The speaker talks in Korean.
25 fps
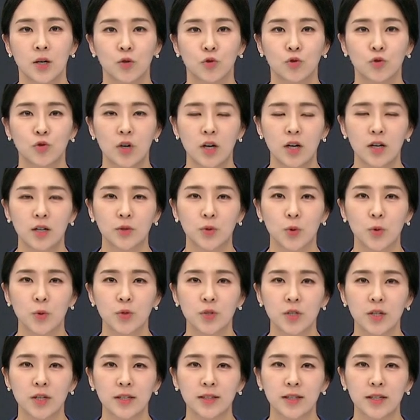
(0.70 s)
9월
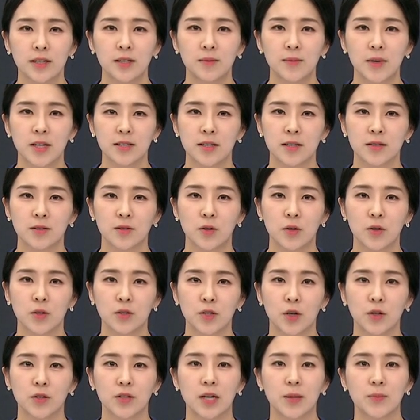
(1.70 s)
독서의 달을 맞아서
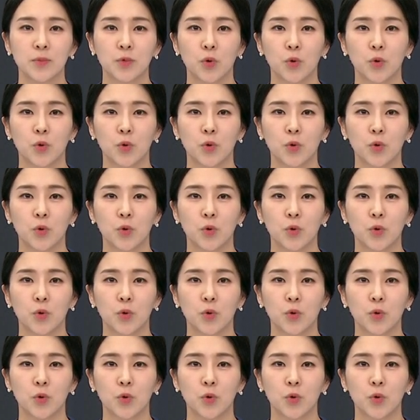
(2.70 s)
전남